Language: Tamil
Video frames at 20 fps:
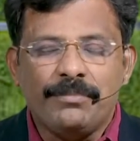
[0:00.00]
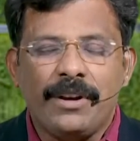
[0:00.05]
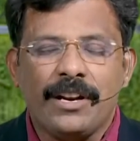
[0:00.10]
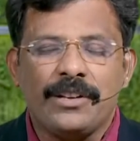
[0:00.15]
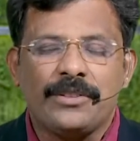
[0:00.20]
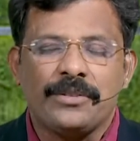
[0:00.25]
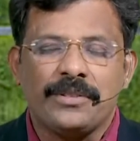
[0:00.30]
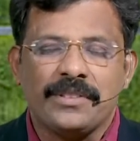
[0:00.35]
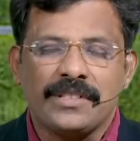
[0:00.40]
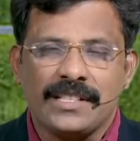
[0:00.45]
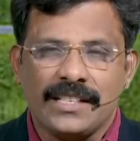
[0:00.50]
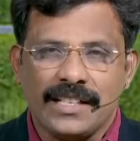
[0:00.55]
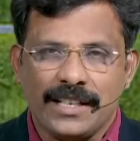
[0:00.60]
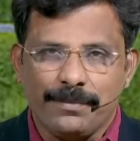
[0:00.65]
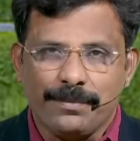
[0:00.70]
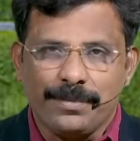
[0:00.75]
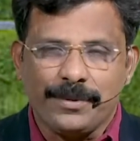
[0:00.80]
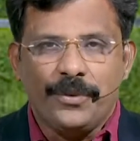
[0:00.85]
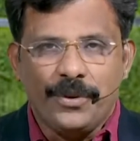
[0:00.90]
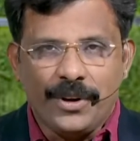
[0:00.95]
மற்றொரு
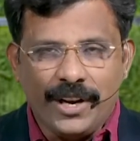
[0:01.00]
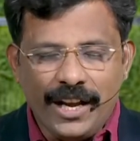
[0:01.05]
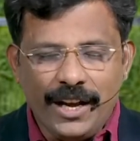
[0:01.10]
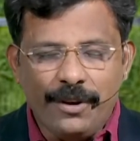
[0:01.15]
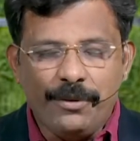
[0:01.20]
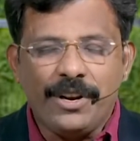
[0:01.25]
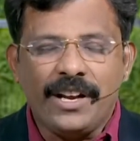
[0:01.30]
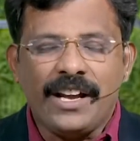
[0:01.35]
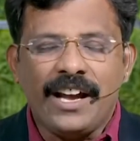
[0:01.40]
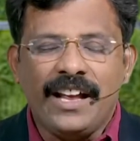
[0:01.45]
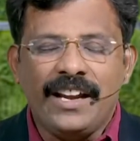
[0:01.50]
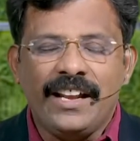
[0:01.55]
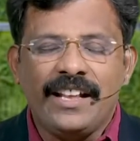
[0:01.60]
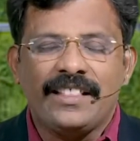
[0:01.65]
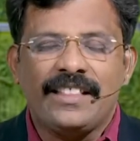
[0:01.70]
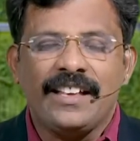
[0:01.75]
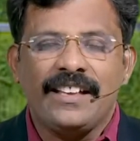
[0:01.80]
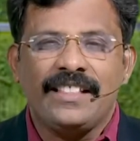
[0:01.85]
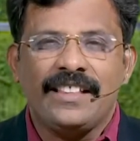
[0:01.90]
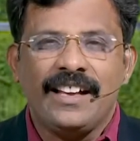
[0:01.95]
சிறப்பு ஒரே ஒரு
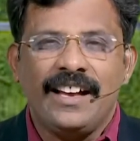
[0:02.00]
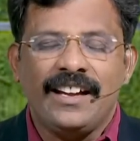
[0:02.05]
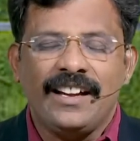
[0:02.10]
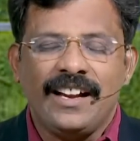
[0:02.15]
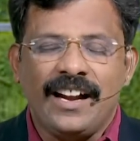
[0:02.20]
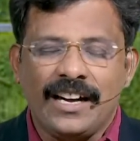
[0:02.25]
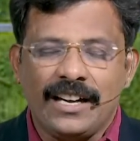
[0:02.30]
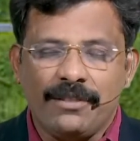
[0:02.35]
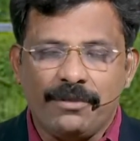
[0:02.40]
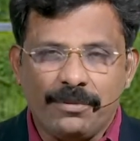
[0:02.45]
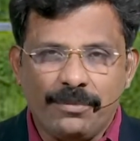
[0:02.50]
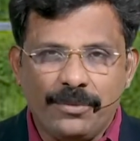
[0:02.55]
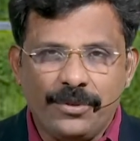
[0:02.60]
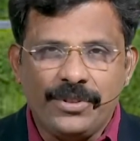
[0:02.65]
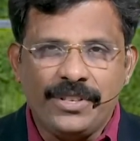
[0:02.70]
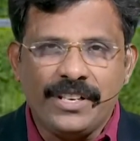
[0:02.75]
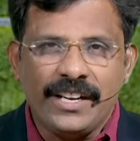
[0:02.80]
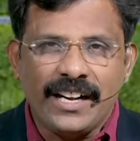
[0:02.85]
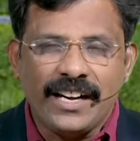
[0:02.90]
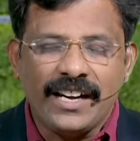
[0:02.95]
காரியத்தை தான் ஆண்டவர்
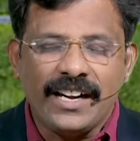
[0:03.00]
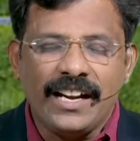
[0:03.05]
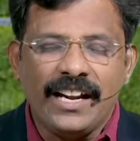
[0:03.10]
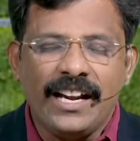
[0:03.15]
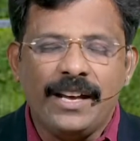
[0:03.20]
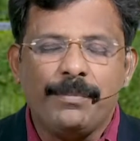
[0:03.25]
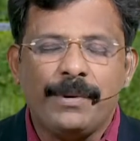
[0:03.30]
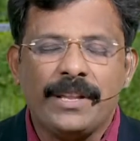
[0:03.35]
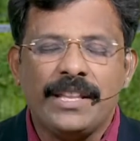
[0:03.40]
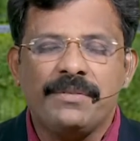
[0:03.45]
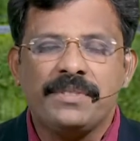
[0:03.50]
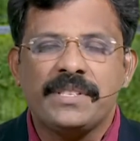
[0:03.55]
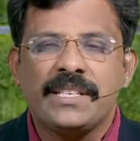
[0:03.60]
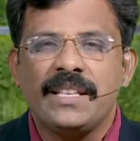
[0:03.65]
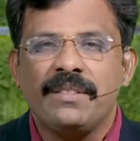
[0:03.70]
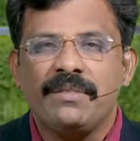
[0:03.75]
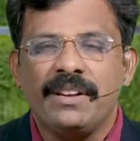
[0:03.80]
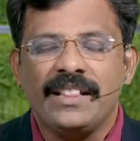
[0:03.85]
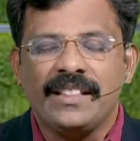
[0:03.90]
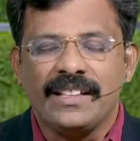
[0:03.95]
மூன்று இடங்களிலே பதிவு
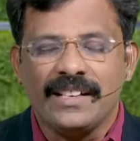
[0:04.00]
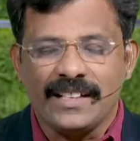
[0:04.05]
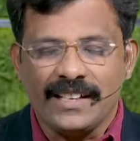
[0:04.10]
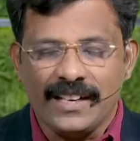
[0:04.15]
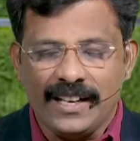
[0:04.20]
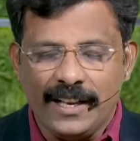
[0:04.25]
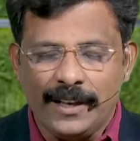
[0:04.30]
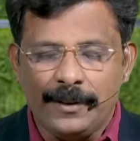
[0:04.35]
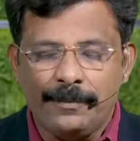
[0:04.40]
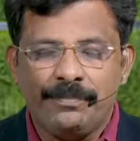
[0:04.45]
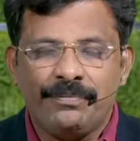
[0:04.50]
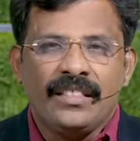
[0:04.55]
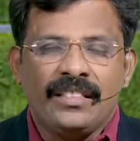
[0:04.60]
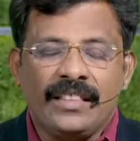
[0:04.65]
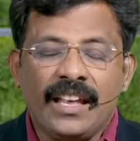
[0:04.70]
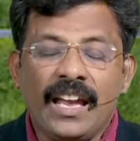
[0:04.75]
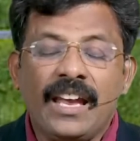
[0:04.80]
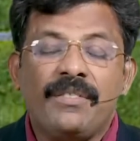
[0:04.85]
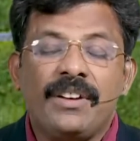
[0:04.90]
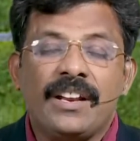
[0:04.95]
செய்து வைத்திருக்கிறார்
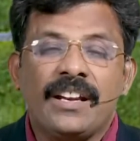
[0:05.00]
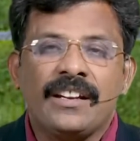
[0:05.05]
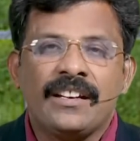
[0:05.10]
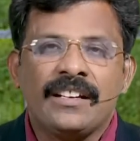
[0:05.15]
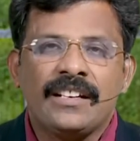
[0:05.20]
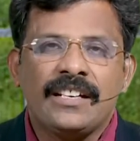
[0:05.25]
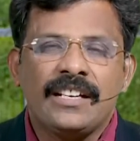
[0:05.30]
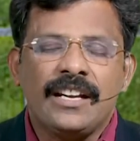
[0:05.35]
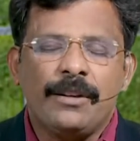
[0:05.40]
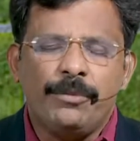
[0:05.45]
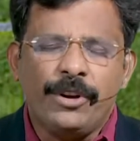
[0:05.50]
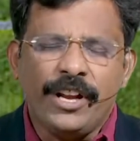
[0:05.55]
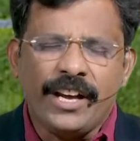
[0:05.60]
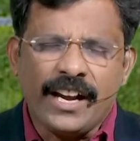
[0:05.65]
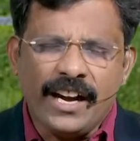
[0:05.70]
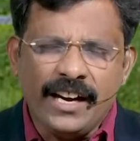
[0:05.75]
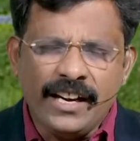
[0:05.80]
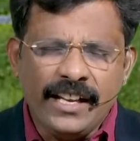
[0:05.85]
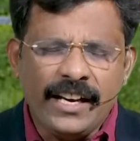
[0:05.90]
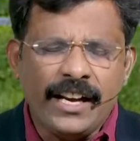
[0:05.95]
தேவன் நம்முடைய
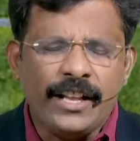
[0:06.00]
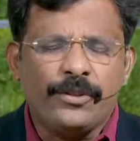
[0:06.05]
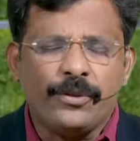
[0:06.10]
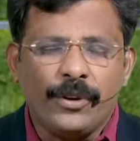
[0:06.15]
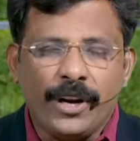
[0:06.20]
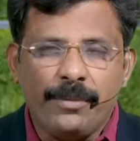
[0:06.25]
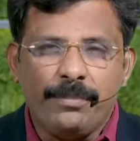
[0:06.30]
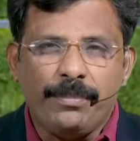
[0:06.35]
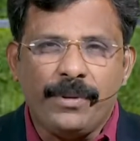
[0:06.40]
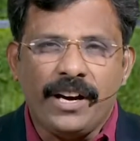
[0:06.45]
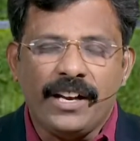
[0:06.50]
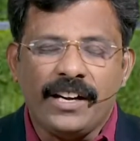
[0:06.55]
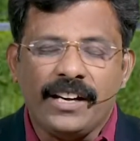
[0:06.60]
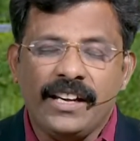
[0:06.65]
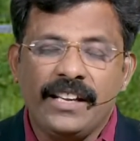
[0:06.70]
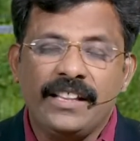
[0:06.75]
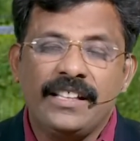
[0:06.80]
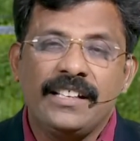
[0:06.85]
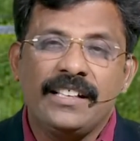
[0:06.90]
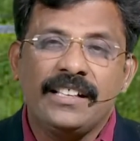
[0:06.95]
கண்ணீரை துடைப்பார்
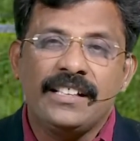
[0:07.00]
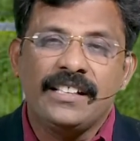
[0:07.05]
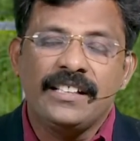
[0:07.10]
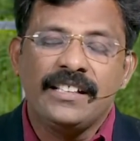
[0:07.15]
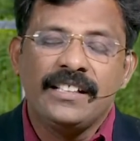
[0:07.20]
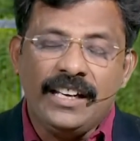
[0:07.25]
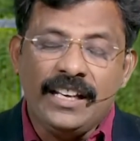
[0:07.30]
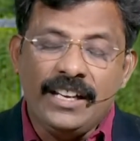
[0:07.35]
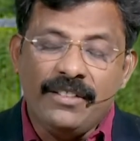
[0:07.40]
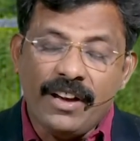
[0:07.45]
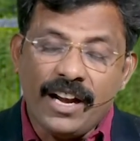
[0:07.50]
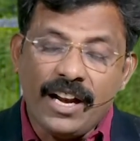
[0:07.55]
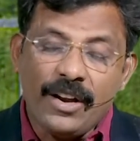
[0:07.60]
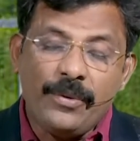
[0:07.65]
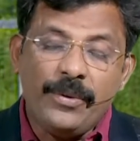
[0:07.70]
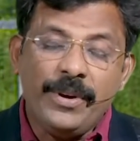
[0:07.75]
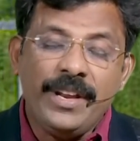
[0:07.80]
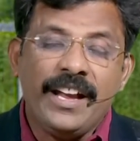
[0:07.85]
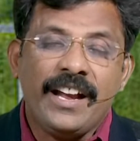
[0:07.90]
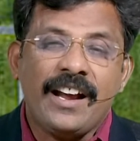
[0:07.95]
இது இனி
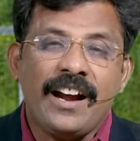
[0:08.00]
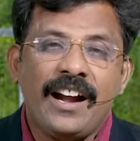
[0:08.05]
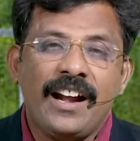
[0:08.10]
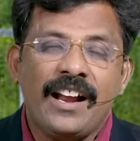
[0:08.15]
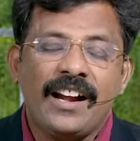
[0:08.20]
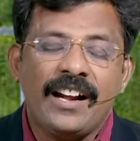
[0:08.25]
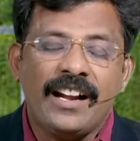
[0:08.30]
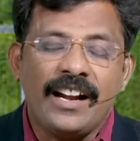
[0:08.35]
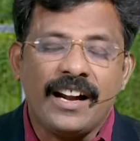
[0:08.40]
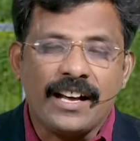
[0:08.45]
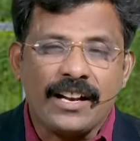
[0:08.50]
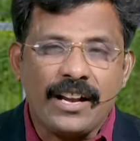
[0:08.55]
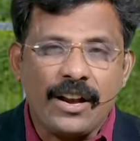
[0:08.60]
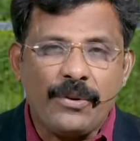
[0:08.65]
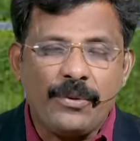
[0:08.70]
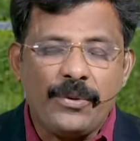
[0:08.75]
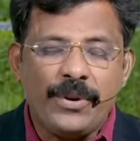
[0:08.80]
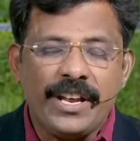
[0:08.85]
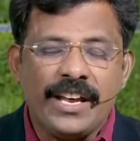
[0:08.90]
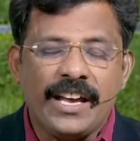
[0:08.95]
வரக்கூடிய காலங்களில்
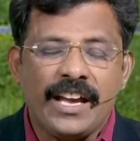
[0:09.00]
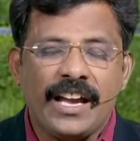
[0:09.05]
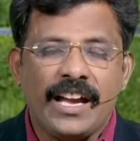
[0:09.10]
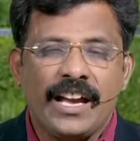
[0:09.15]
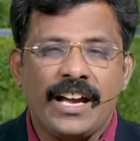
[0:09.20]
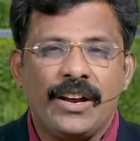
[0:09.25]
நடக்கக்கூடிய